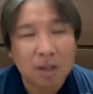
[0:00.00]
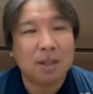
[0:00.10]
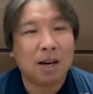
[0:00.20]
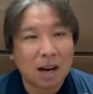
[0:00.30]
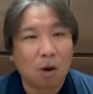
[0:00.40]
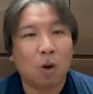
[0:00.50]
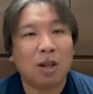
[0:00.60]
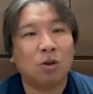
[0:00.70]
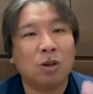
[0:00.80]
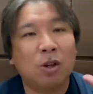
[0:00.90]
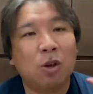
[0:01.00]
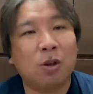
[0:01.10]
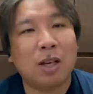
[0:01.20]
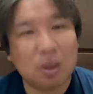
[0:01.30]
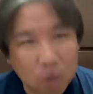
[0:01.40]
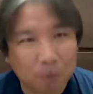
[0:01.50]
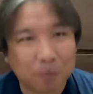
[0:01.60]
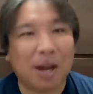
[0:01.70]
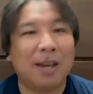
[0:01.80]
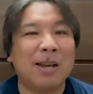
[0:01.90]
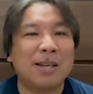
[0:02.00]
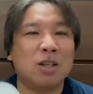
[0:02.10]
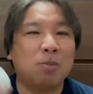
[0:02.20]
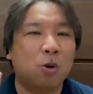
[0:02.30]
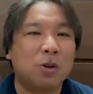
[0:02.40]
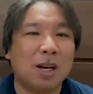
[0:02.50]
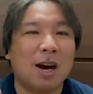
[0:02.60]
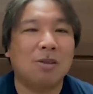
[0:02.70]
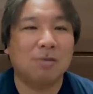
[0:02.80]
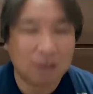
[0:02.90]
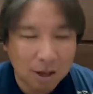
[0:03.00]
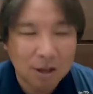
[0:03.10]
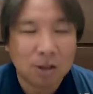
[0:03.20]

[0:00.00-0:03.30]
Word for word: だから他の国の人たちも投げやすいボールに変わるんで、